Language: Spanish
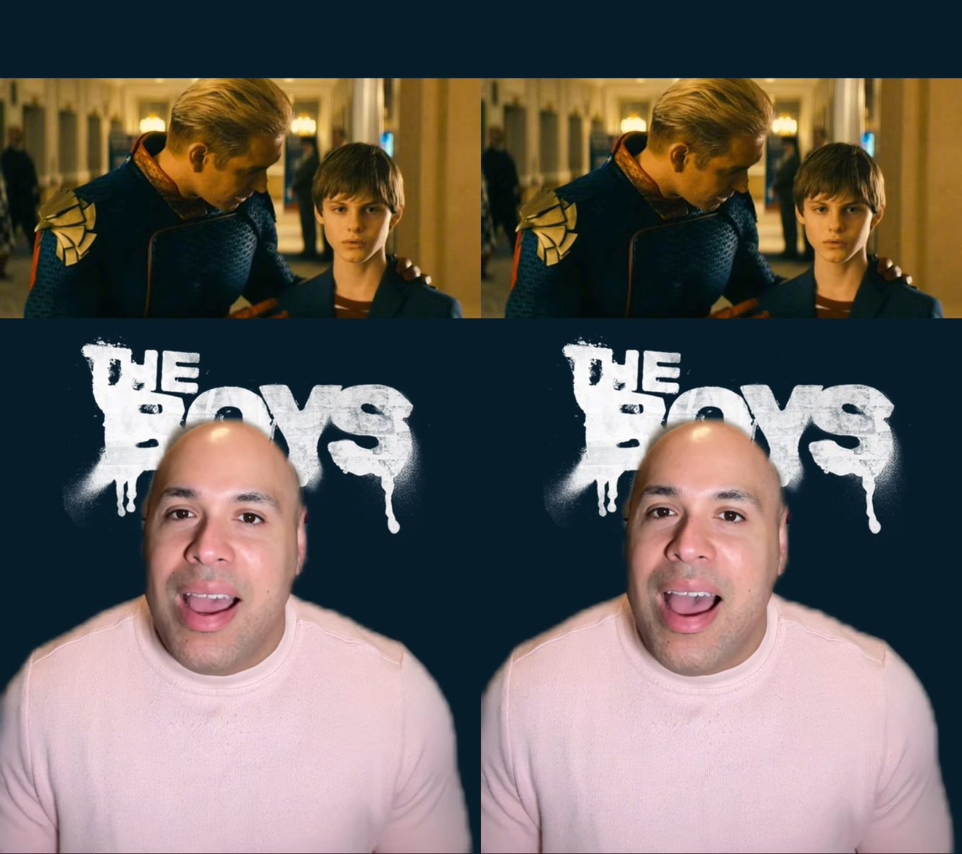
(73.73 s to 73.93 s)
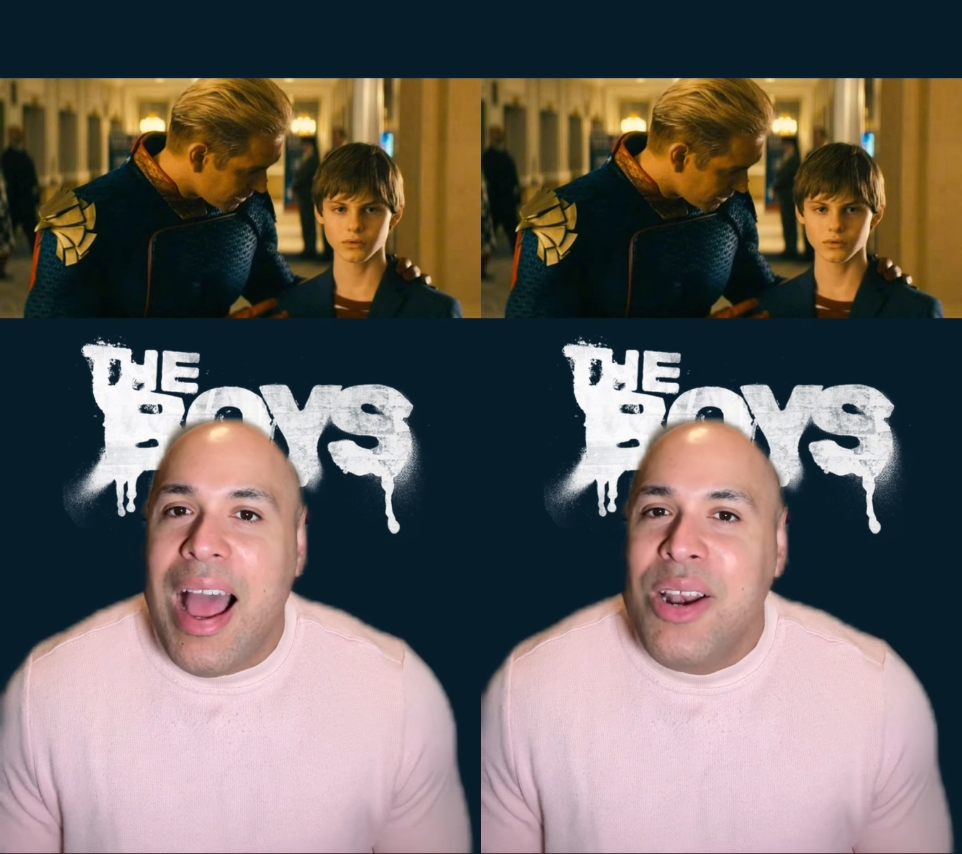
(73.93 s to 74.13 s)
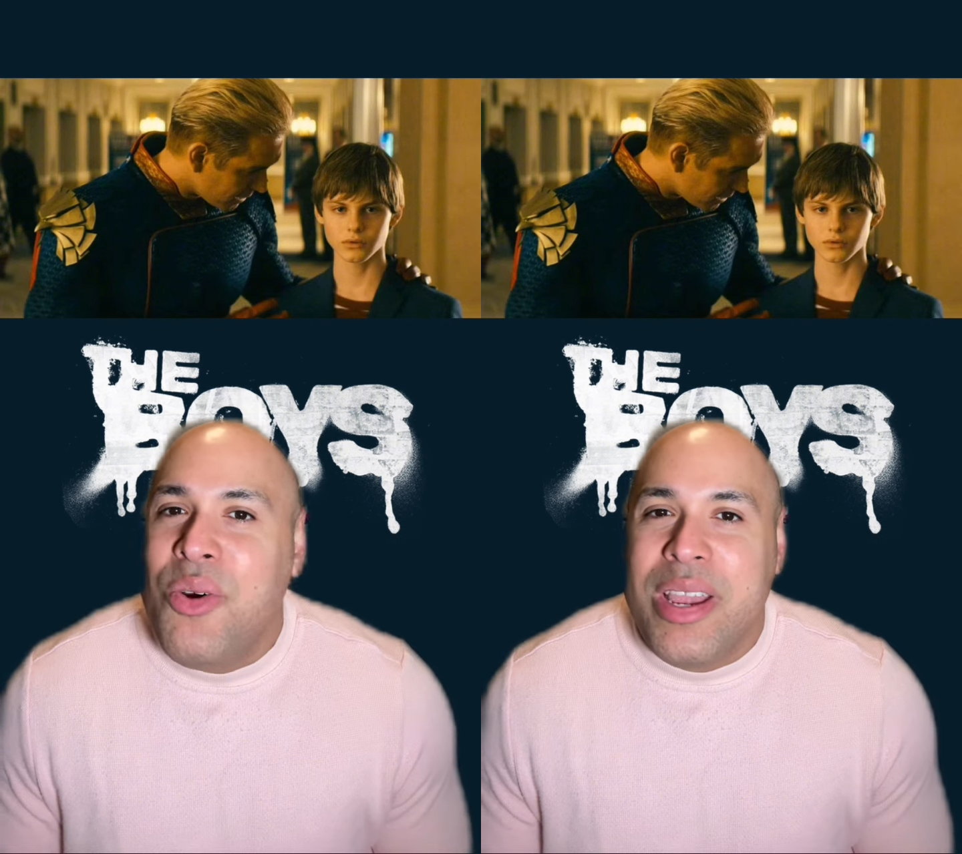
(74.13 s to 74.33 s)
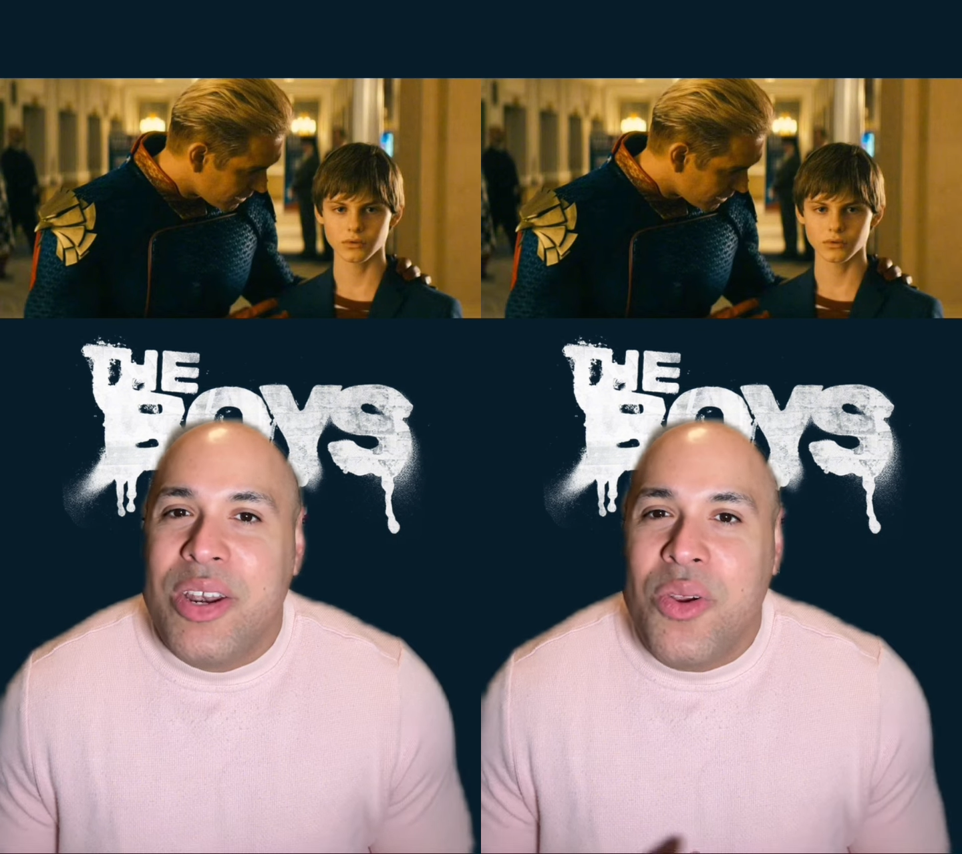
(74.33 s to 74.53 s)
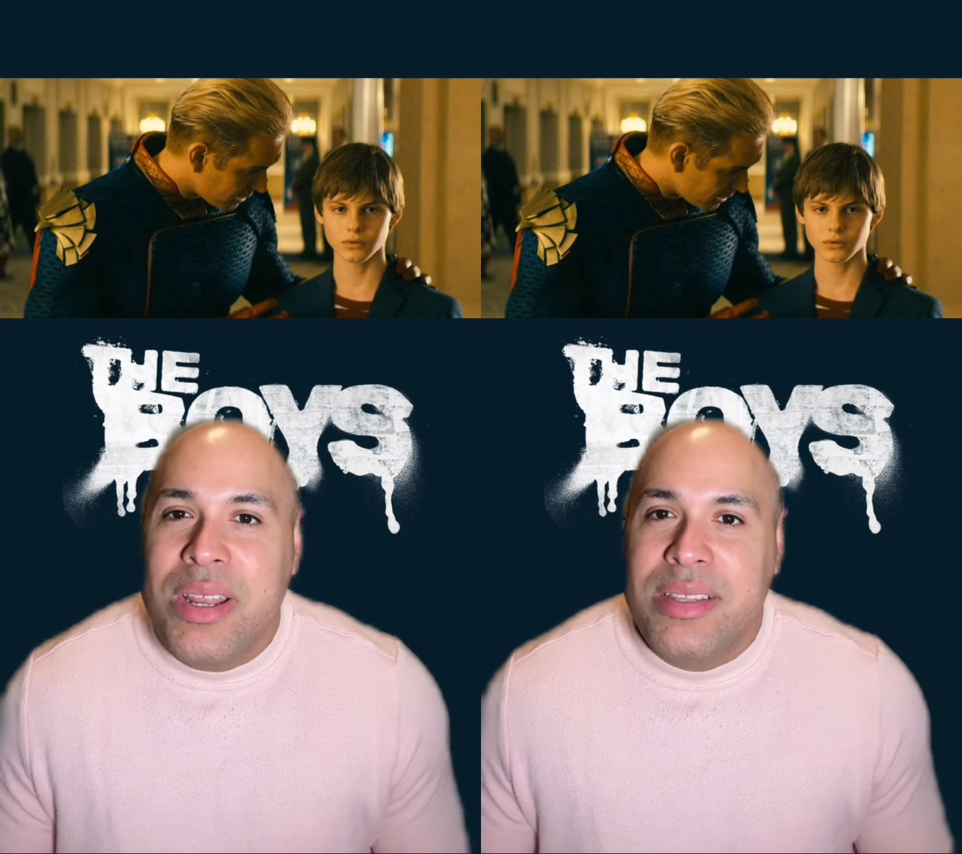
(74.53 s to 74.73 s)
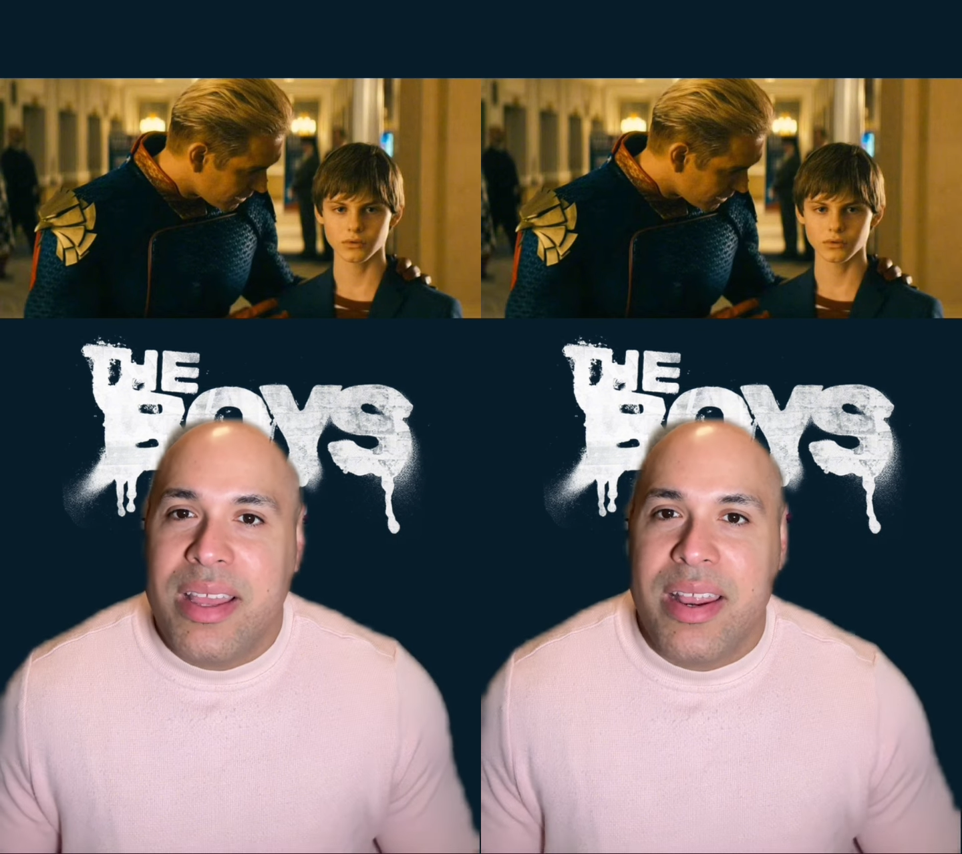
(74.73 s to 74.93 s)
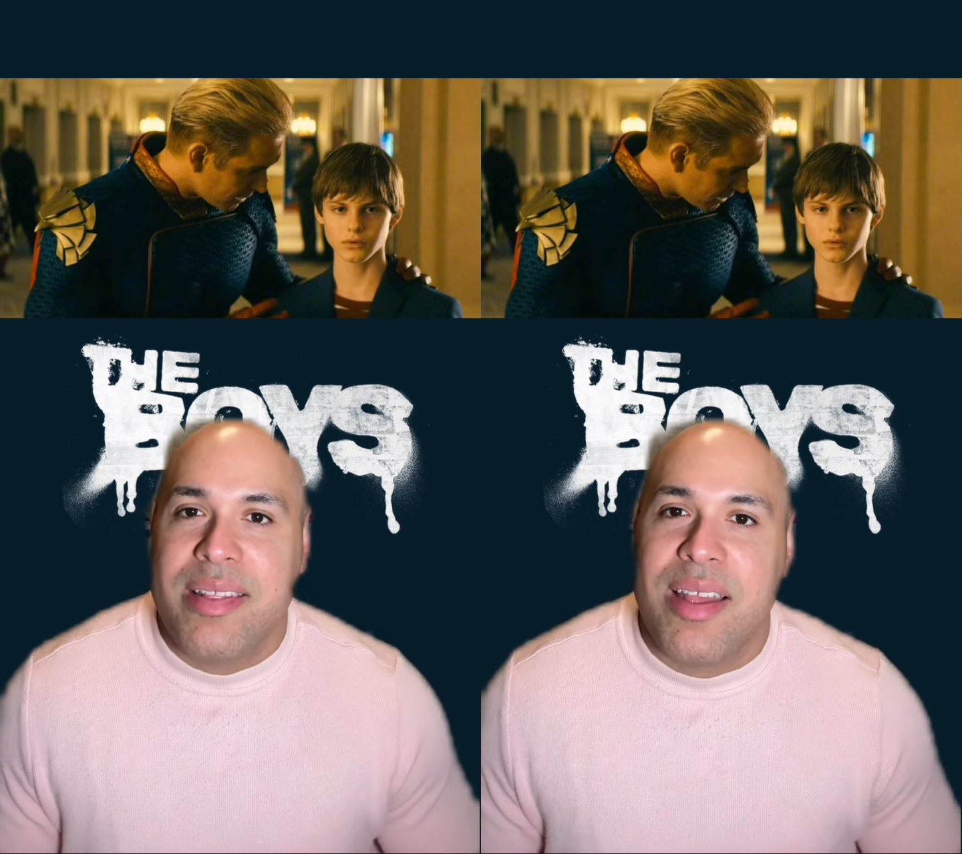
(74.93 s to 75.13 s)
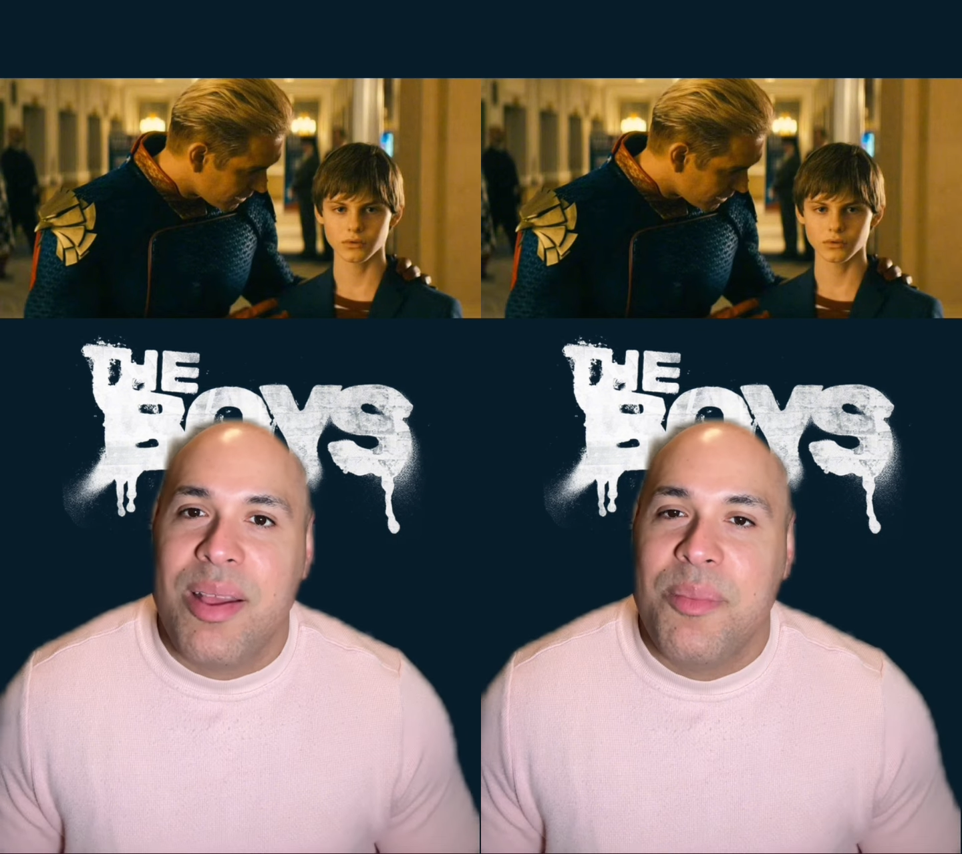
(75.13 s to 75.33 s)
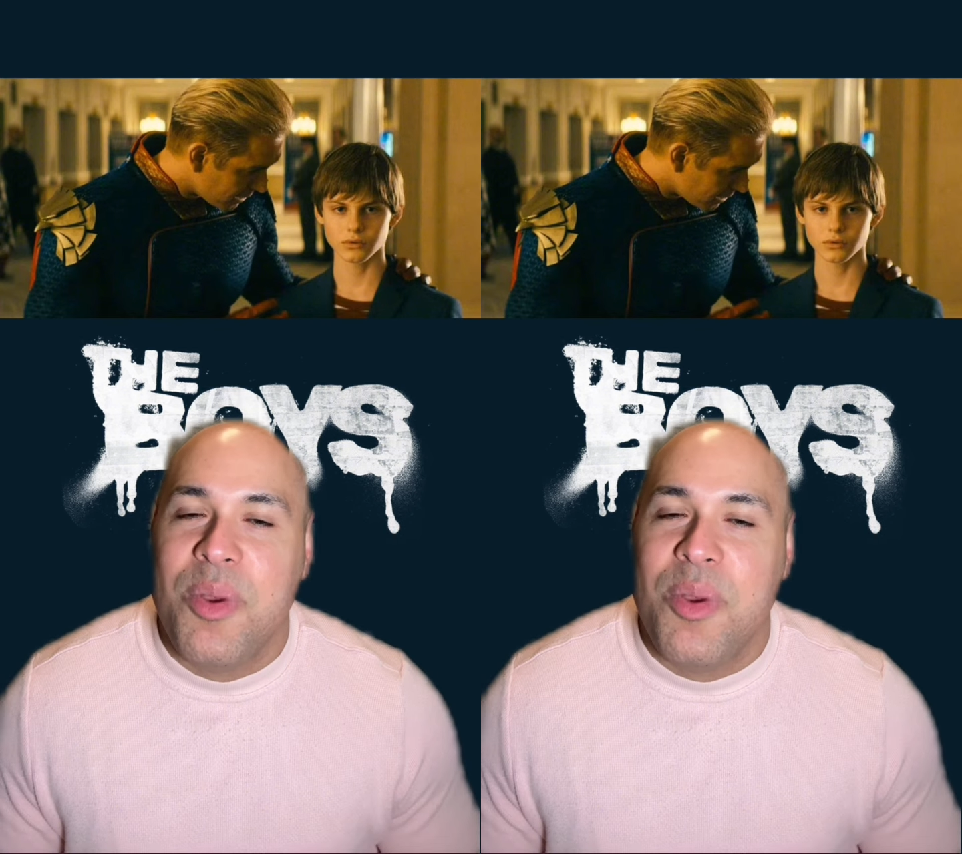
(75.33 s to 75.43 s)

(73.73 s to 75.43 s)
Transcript: algo que no le interesa.